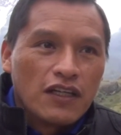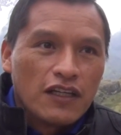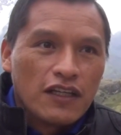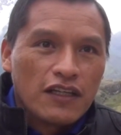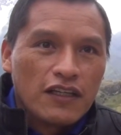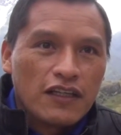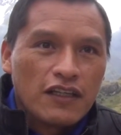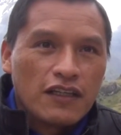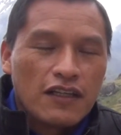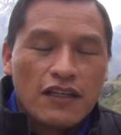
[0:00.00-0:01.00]

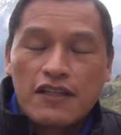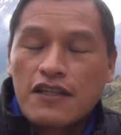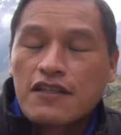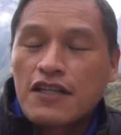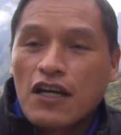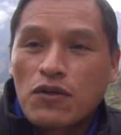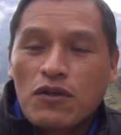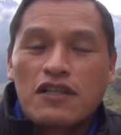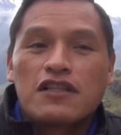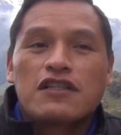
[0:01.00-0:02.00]
el
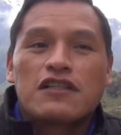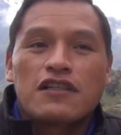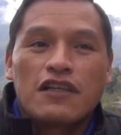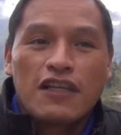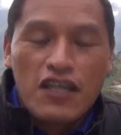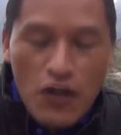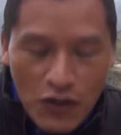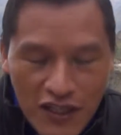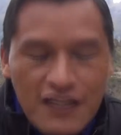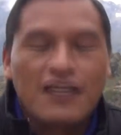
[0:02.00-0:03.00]
licenciado el
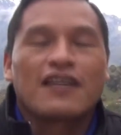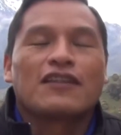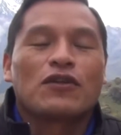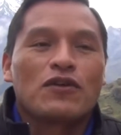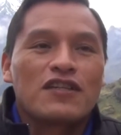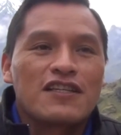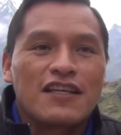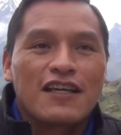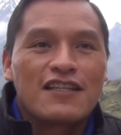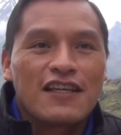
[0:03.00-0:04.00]
Quiñones.
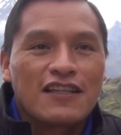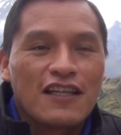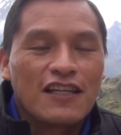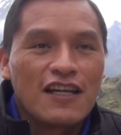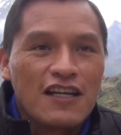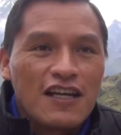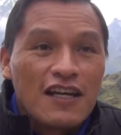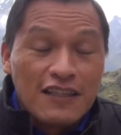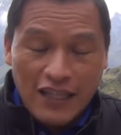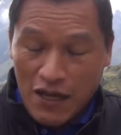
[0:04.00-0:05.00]
Entonces, en ese entender,
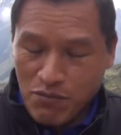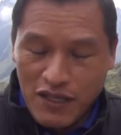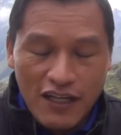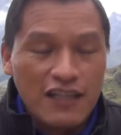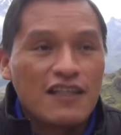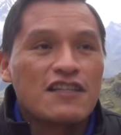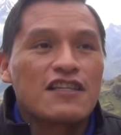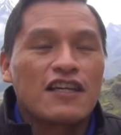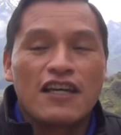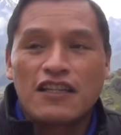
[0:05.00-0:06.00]
también al día
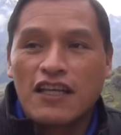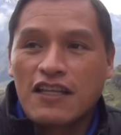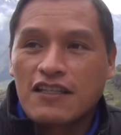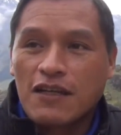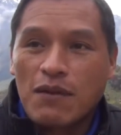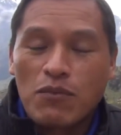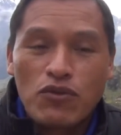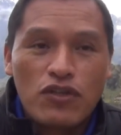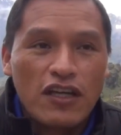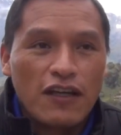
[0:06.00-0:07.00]
siguiente
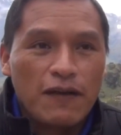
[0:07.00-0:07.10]
estábamos